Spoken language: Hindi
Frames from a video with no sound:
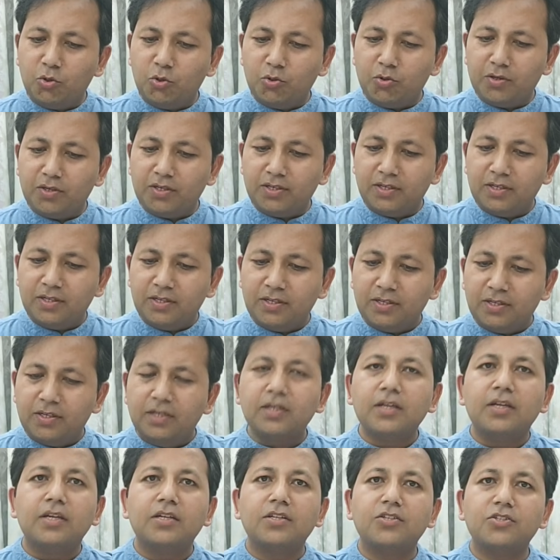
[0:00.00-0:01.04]
तो
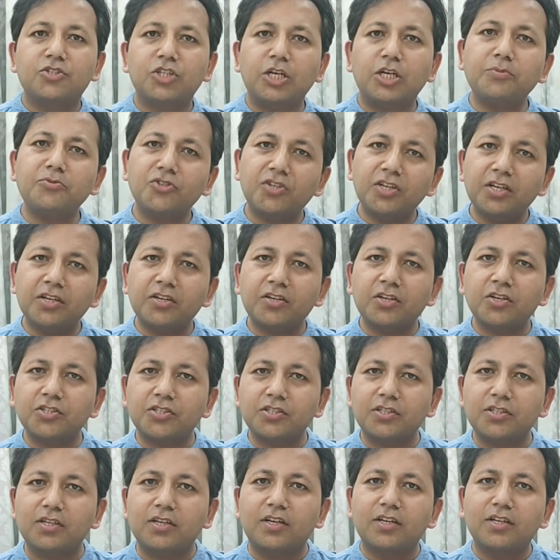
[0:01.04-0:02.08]
जब श्री
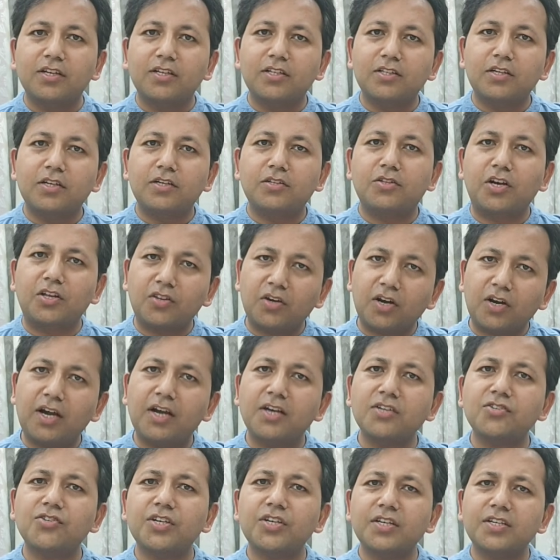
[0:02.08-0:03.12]
कृष्ण
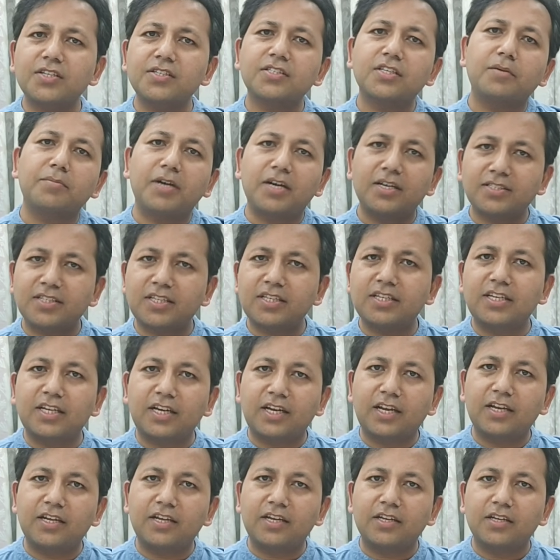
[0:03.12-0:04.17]
धृतराष्ट्र की सभा
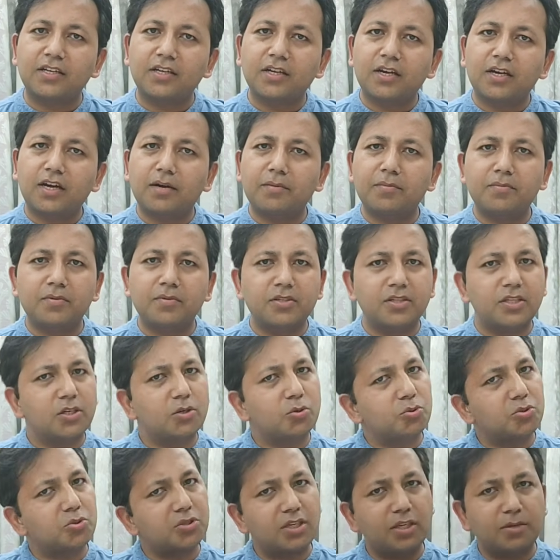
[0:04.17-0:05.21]
से निकले अब
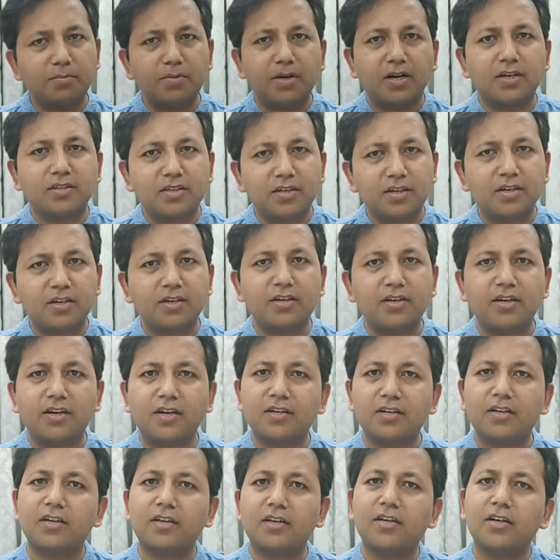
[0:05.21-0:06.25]
ये उसके बाद का
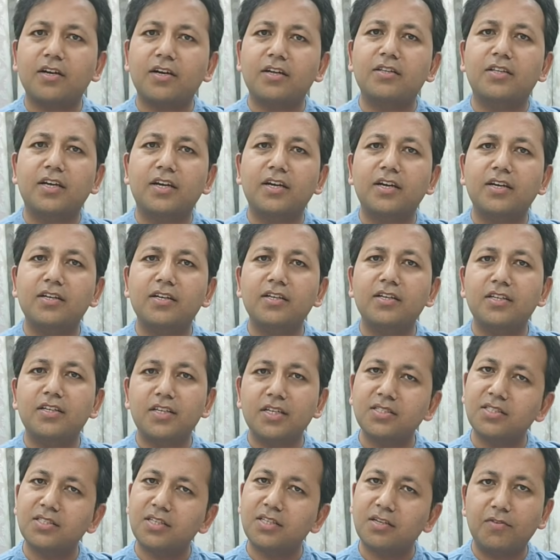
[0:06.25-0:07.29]
आगे का
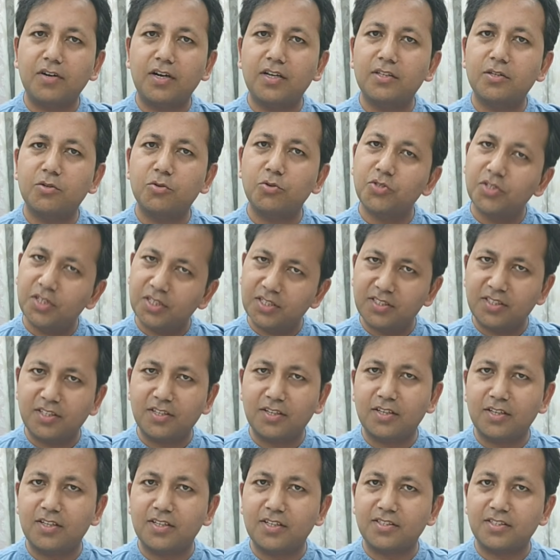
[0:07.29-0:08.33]
अध्याय या संवाद कुछ
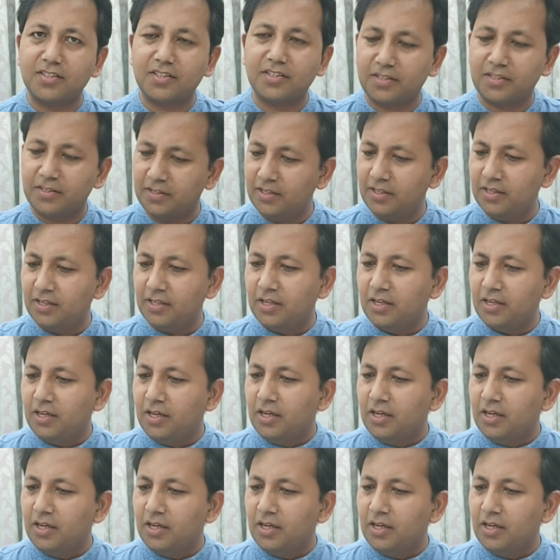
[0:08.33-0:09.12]
इस तरीके से है